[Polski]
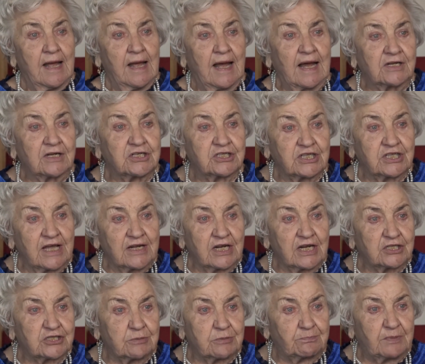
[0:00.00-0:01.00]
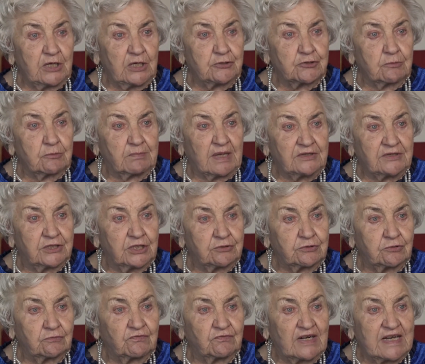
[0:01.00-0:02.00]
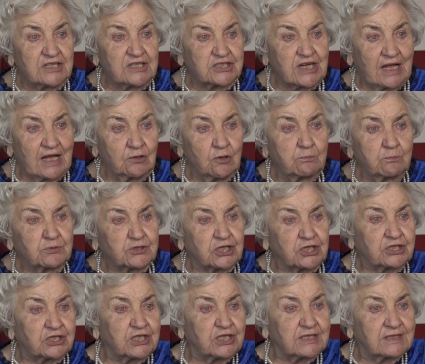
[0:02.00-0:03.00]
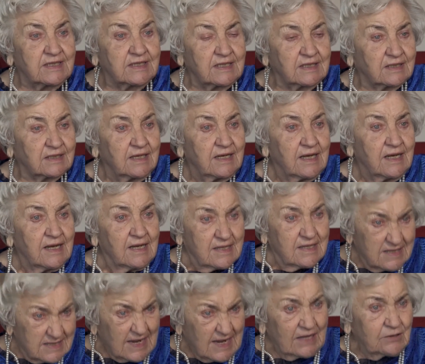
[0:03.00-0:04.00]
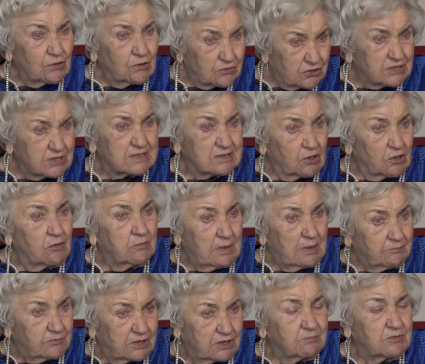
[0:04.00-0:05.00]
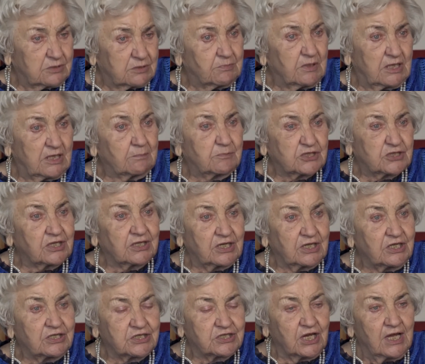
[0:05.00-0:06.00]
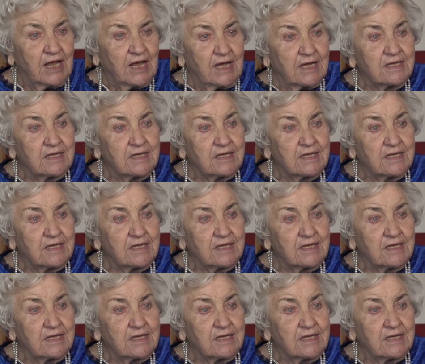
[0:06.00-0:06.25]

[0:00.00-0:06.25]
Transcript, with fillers: a czterech czy pięciu bandytów leżało przykrytych siano czy slomem, czymś byli przykryci.